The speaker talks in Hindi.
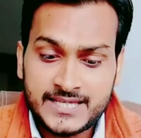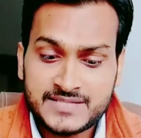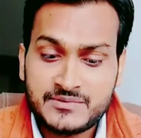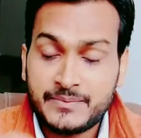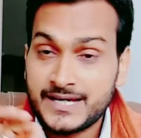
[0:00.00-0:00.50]

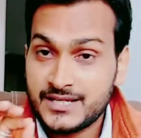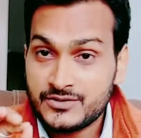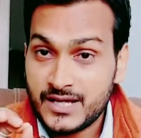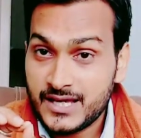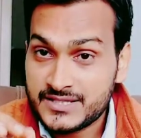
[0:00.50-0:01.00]
इसमें पहला
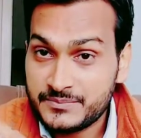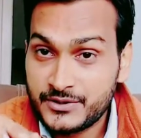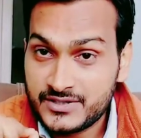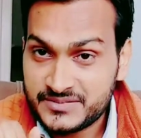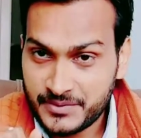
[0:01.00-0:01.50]
जो है
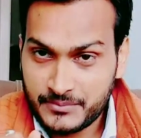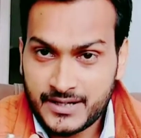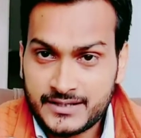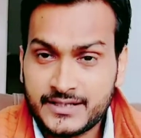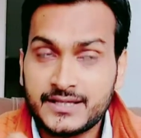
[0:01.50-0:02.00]

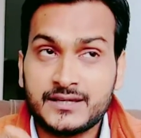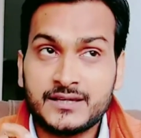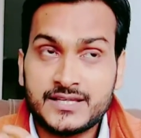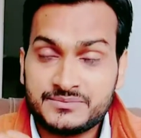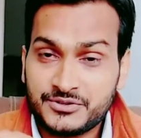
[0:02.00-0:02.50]
एस्पिडोस्पर्मा है देखिए
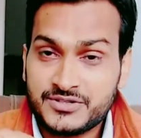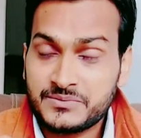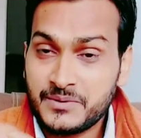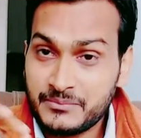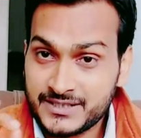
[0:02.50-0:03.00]

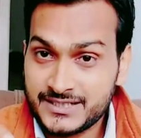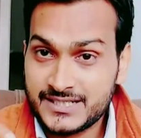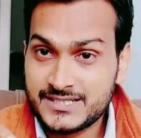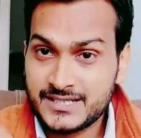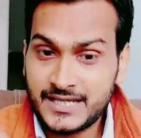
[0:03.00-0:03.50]
एस्पिडोस्पर्मा मदर
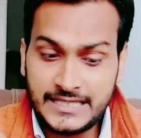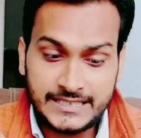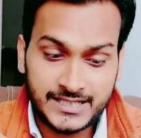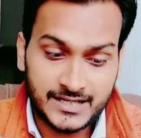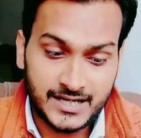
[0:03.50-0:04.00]
टिंचर है
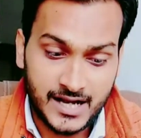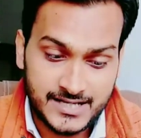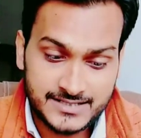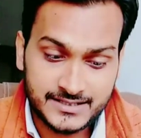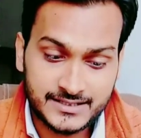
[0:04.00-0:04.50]
ये
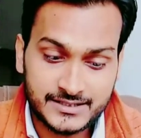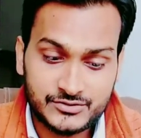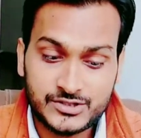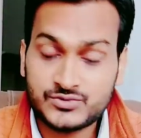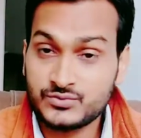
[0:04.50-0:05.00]
खास करके
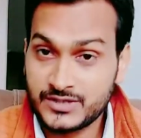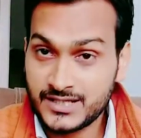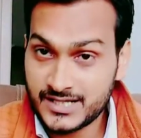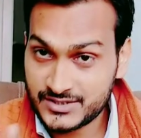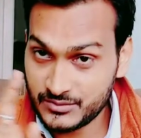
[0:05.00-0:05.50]
जो है सूखी
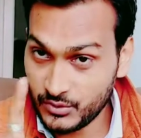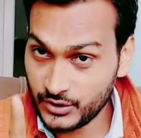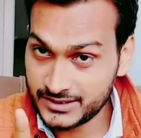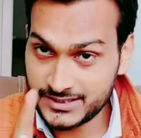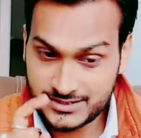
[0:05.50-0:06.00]
खांसी में
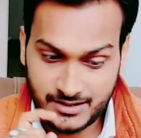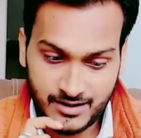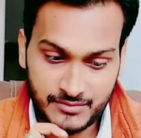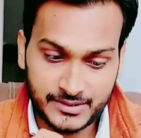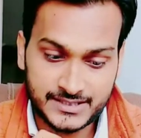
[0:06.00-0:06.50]
बहुत ही अच्छा
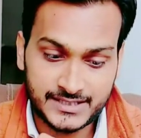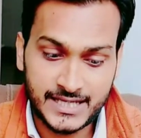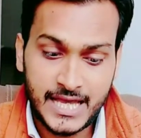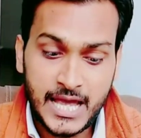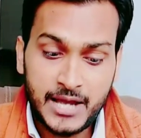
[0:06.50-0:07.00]
काम करती है